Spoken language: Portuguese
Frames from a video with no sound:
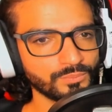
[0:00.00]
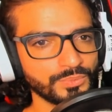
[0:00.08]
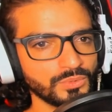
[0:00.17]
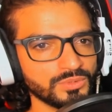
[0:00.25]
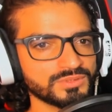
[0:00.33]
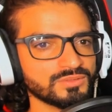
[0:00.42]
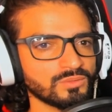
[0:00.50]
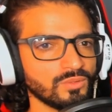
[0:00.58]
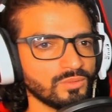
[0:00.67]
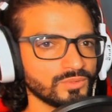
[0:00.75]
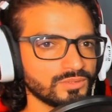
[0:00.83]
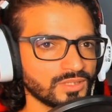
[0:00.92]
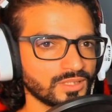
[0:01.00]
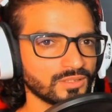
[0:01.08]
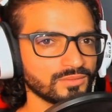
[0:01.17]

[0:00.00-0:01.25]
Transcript: Putz, né? oh, muito legal.